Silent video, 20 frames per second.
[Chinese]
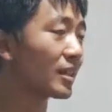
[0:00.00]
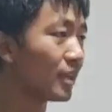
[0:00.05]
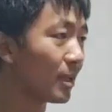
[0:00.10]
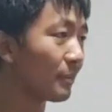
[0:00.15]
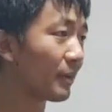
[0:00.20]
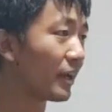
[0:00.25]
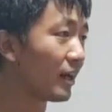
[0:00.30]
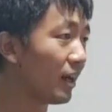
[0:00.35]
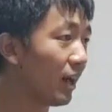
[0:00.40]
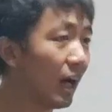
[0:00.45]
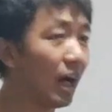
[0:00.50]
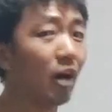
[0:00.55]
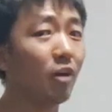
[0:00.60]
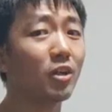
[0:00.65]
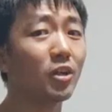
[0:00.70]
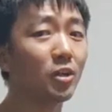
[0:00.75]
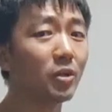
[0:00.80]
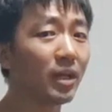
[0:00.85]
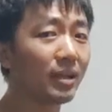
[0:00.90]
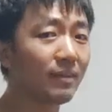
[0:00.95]
特别好，
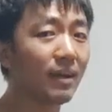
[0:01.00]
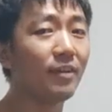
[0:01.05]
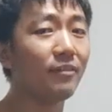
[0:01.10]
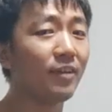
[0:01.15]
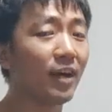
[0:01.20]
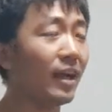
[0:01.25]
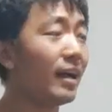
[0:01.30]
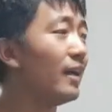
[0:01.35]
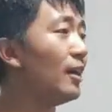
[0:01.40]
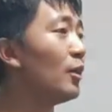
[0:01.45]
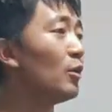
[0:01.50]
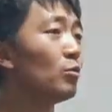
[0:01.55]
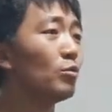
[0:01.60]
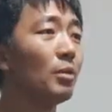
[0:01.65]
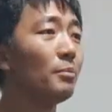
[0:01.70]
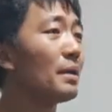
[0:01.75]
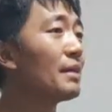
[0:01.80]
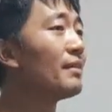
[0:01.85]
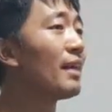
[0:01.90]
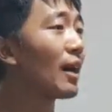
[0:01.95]
流连忘返，
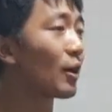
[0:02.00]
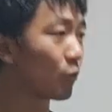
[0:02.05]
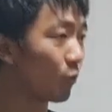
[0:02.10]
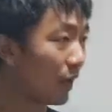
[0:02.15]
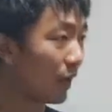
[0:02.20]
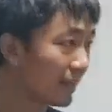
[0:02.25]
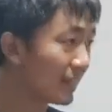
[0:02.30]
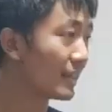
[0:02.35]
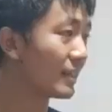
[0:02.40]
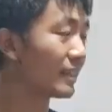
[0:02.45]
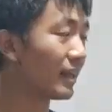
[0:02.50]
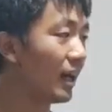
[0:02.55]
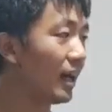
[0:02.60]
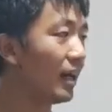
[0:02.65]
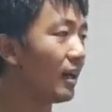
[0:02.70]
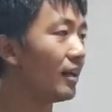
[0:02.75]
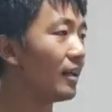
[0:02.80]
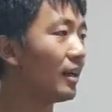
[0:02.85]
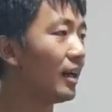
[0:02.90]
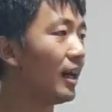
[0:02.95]
我没法管理的
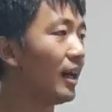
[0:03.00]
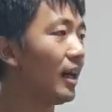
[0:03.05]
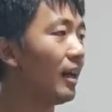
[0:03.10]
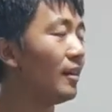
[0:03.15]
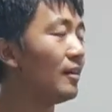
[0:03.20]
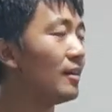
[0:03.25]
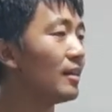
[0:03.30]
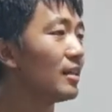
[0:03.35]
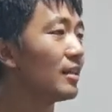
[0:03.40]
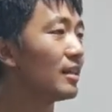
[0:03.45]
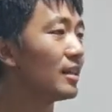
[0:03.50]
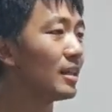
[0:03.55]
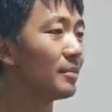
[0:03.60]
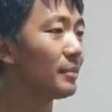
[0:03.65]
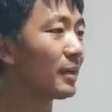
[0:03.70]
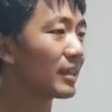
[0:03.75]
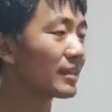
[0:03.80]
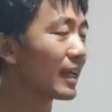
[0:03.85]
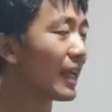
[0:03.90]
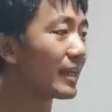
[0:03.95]
啊！里
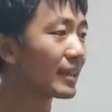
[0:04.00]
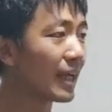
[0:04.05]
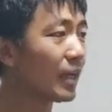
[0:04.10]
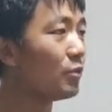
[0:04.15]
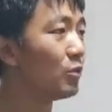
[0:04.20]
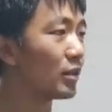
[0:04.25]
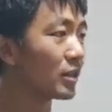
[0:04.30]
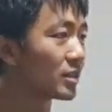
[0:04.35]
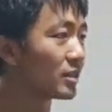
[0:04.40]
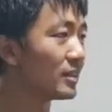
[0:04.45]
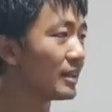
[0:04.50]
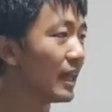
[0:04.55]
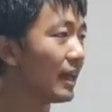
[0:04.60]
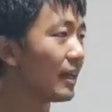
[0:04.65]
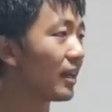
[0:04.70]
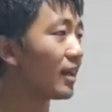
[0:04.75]
面太耽误我时间